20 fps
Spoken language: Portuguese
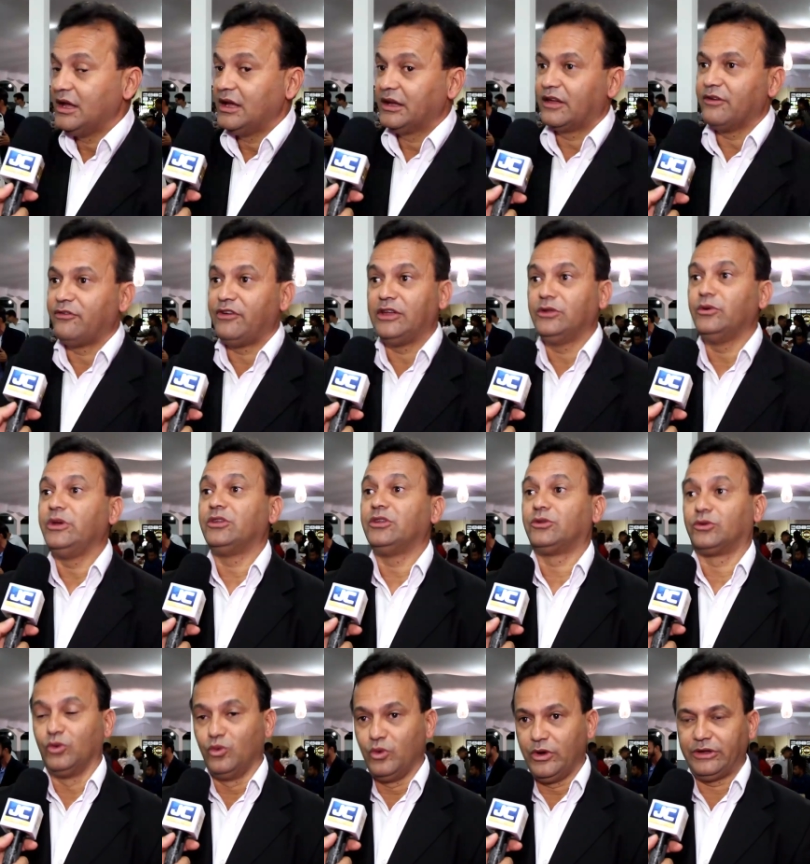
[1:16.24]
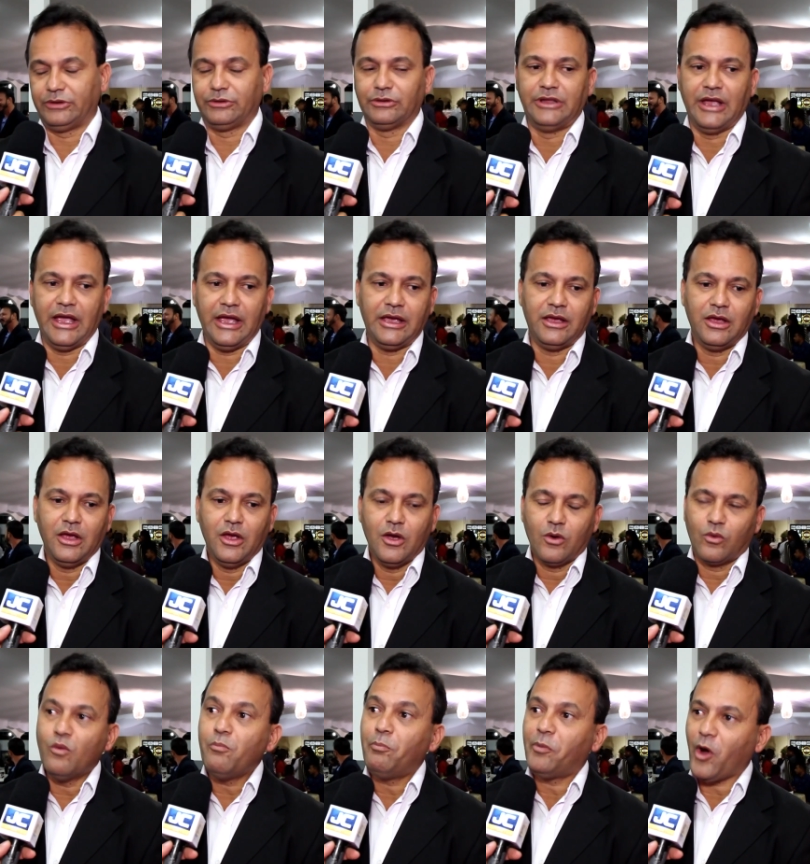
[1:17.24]
que vem no intuito, né,
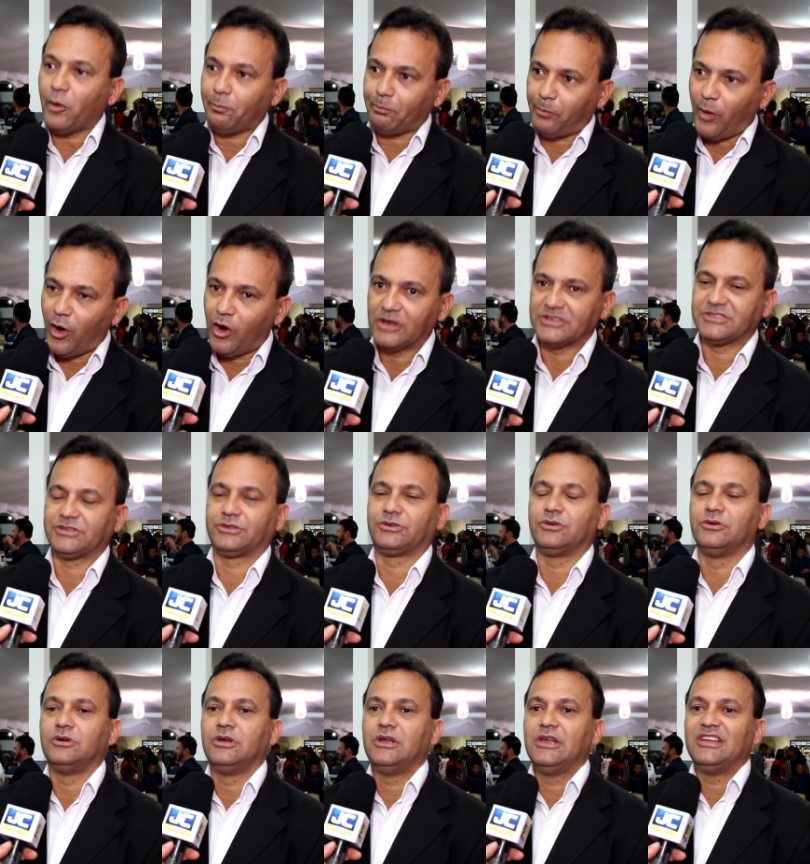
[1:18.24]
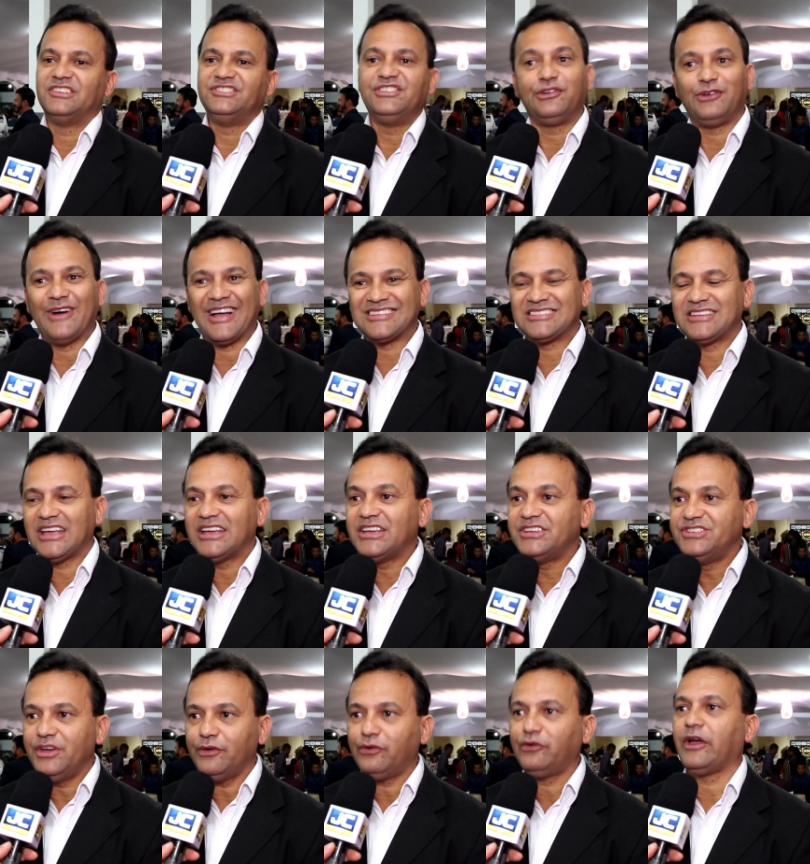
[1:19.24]
com o propósito de fazer
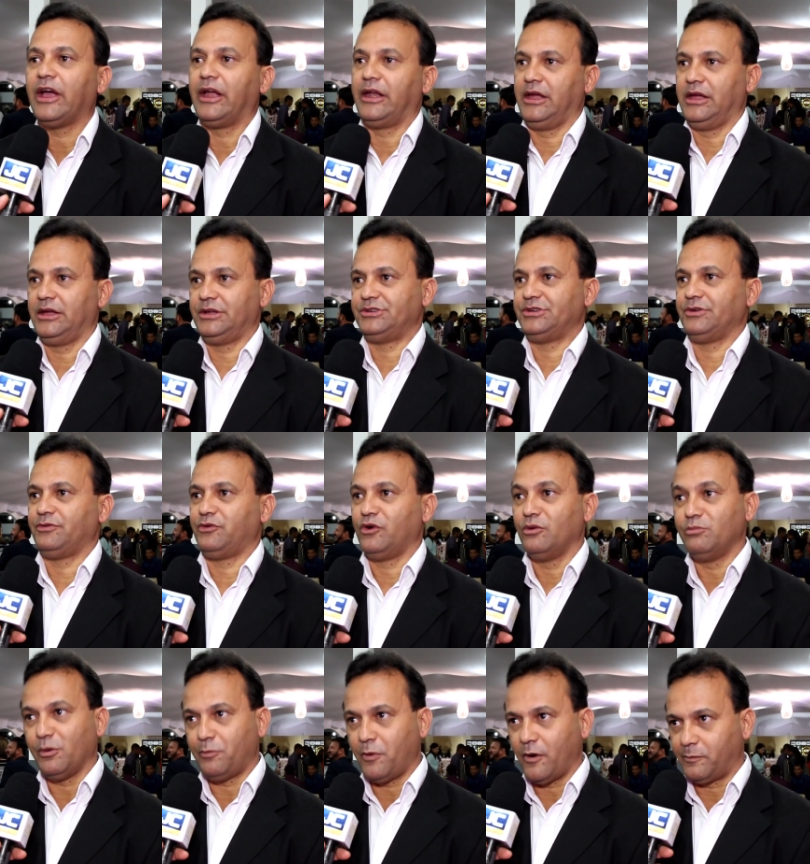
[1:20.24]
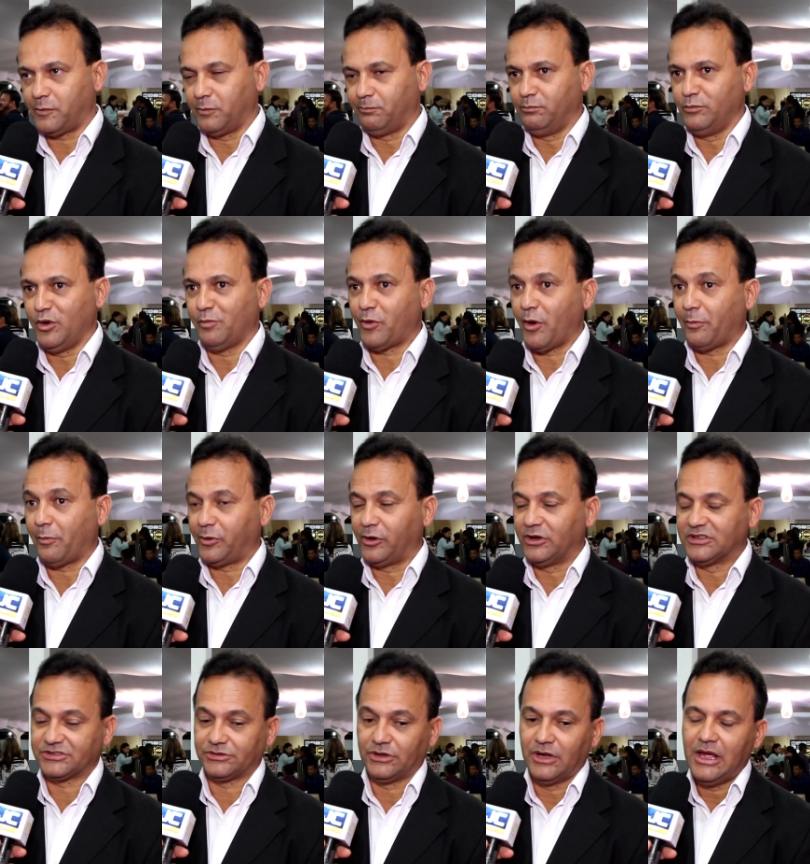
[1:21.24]
diferente, foi meu, meu
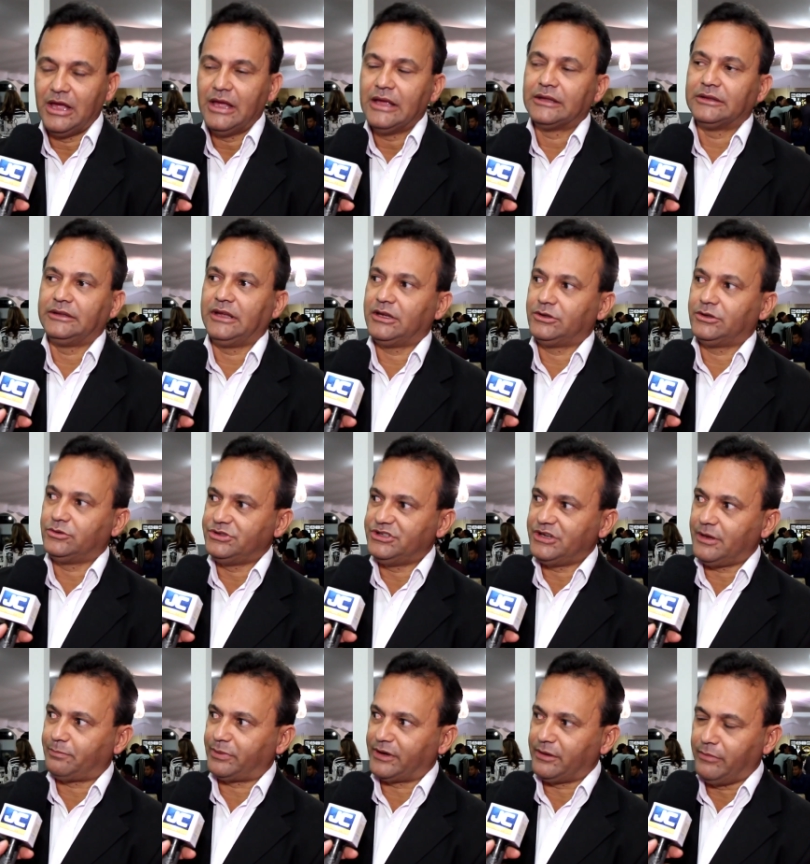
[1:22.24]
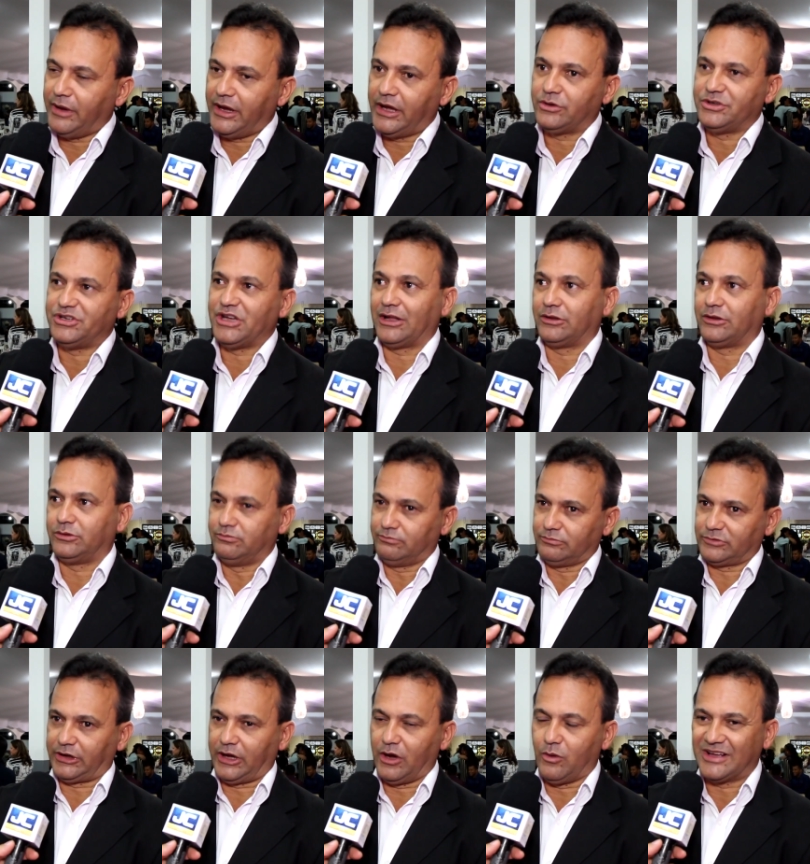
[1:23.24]
propósito. Desde o dia
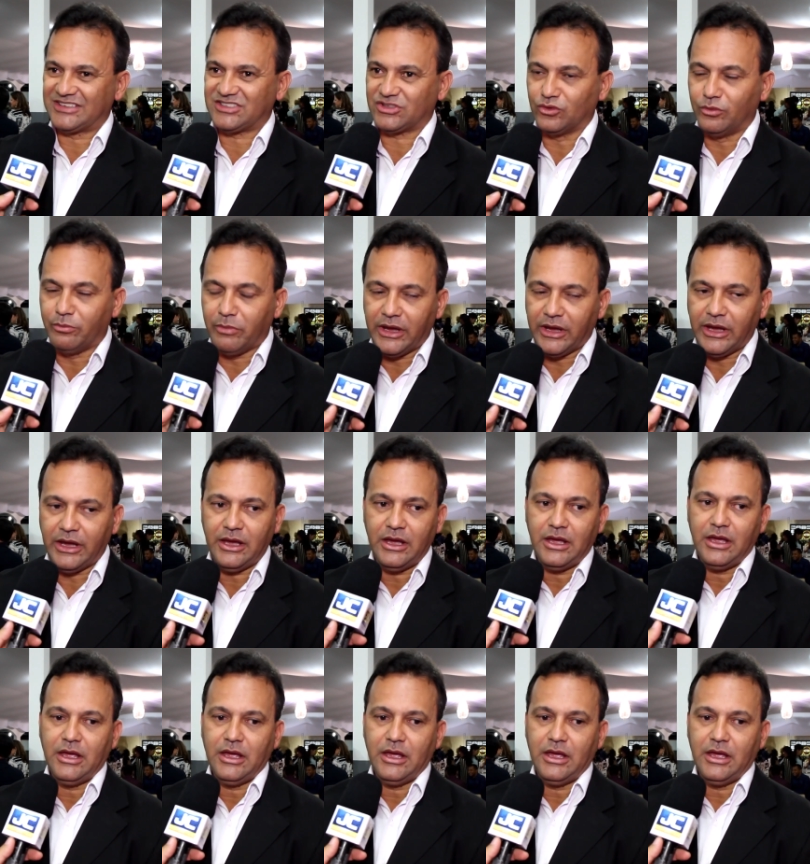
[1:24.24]
1 que eu assumi,